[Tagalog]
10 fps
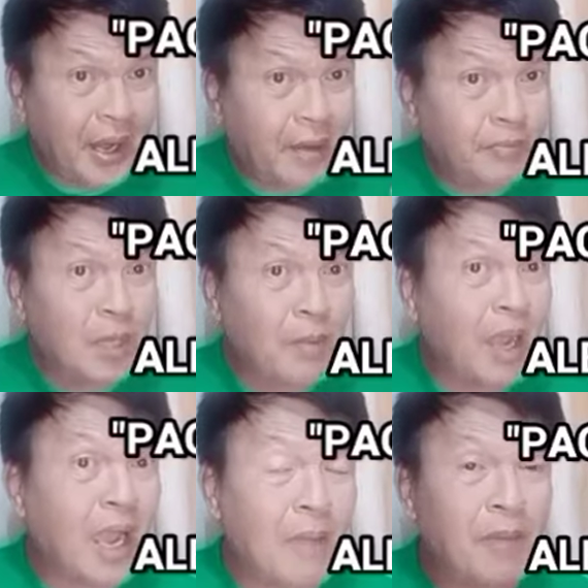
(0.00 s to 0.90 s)
mga
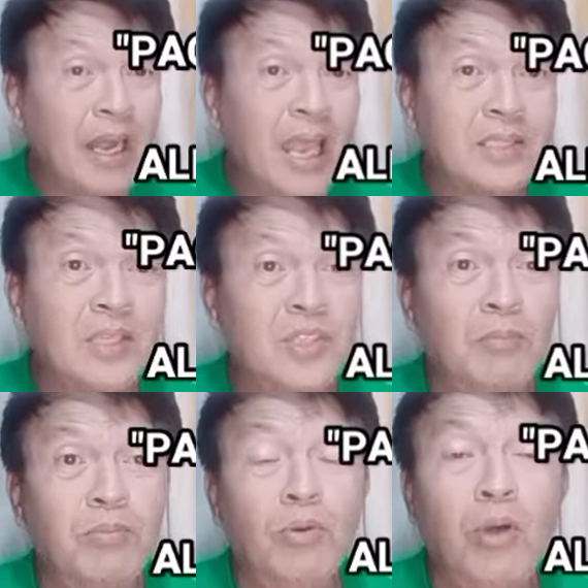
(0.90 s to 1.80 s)
nararamdamang
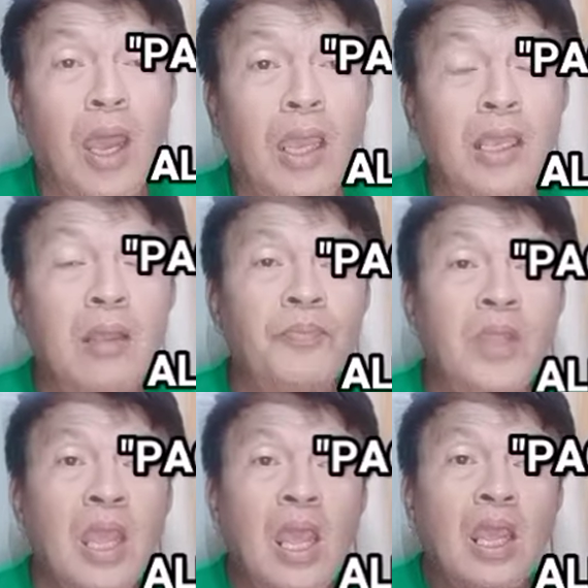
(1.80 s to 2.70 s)
kamalasan sa
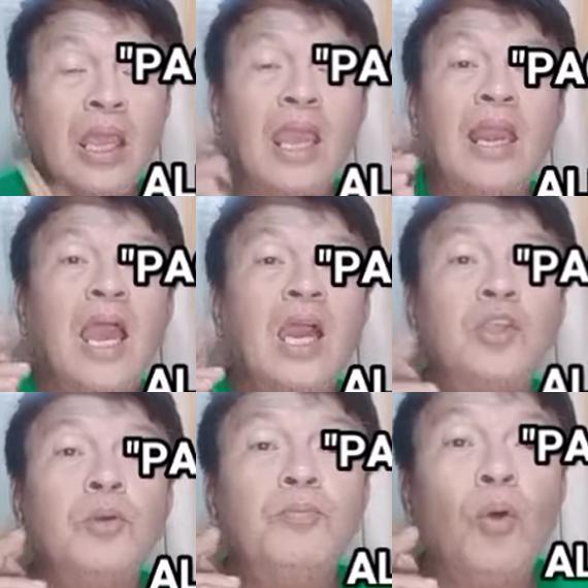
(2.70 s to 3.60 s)
buhay,
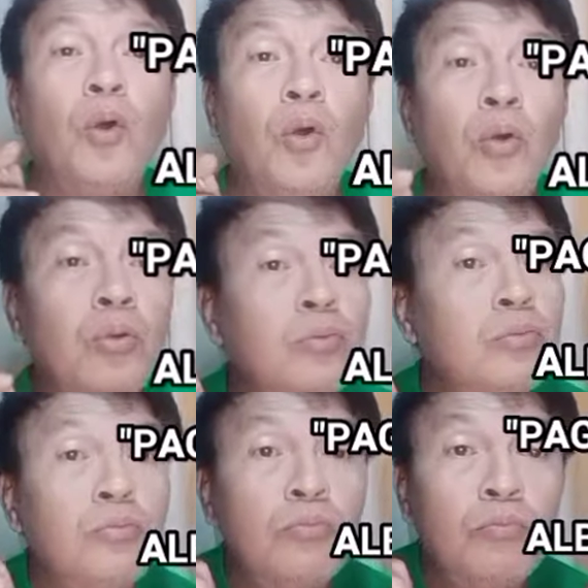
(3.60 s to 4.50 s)
kailangan nyo
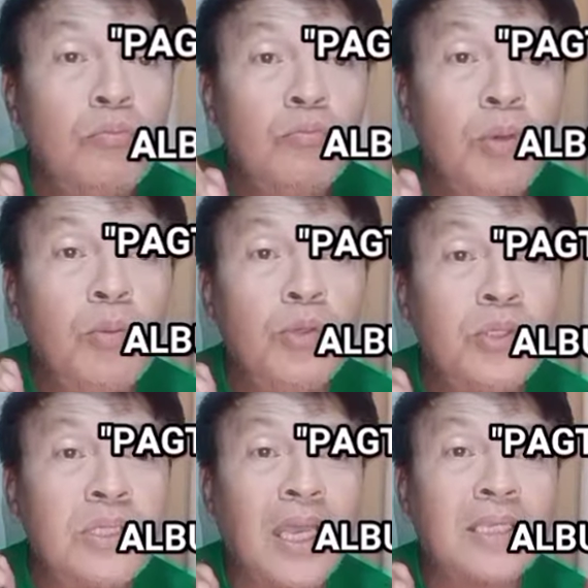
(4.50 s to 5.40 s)
pong
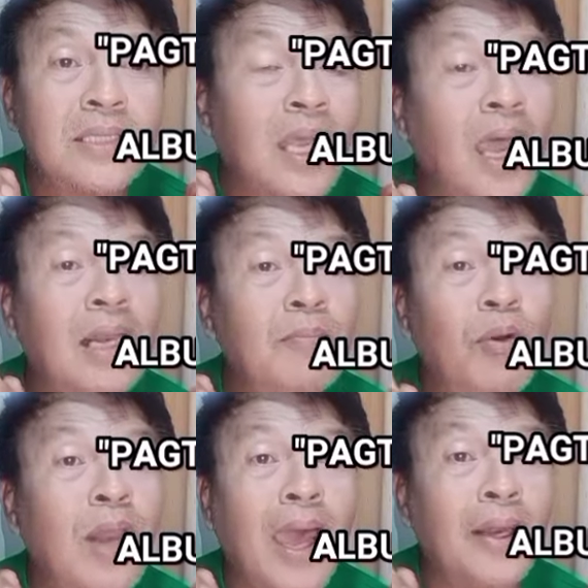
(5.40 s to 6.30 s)
pumunta
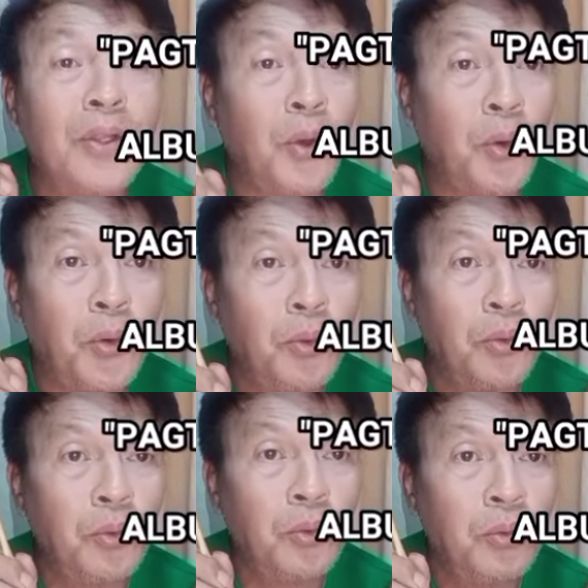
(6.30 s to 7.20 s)
sa
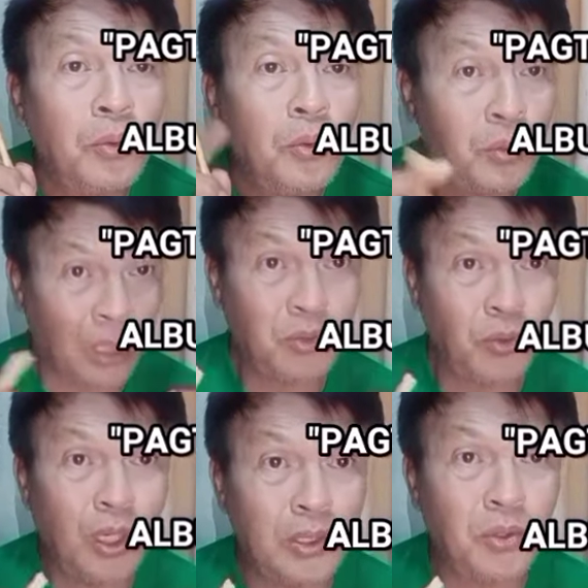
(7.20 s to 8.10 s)
albularyo
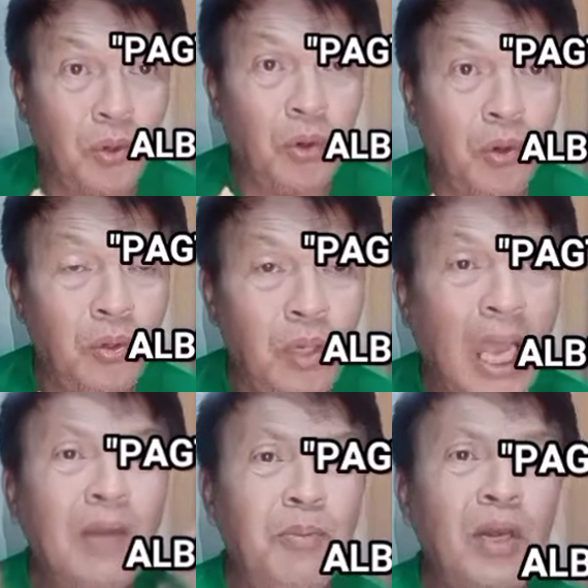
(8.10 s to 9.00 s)
na tulad
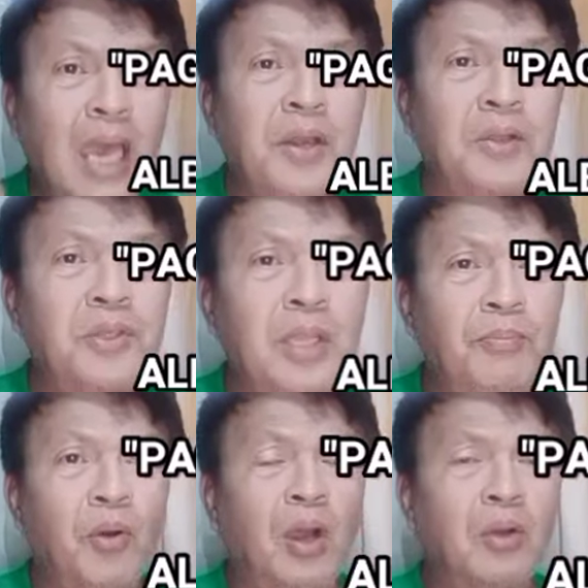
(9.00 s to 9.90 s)
ko.
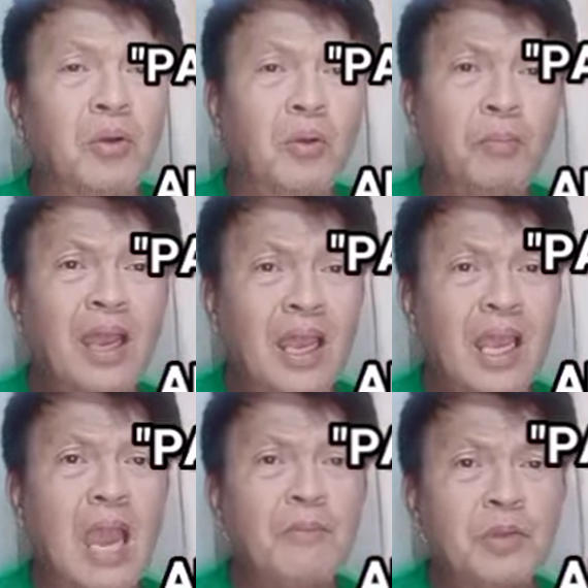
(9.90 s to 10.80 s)
Albularyo din po
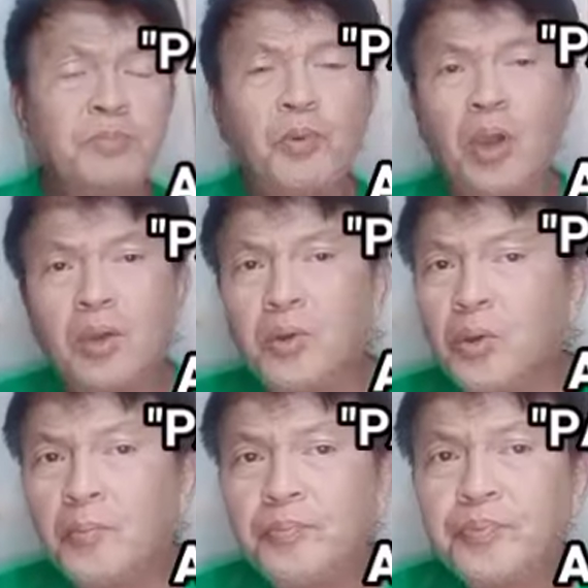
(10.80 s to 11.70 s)
ako. Manggagamot
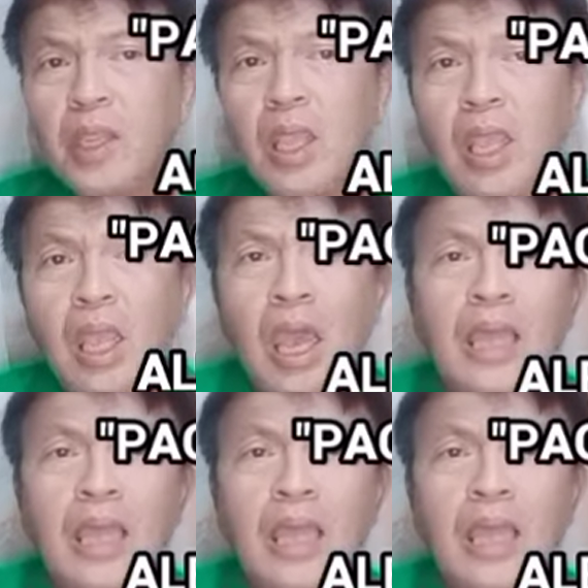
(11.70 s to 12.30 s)
po ako.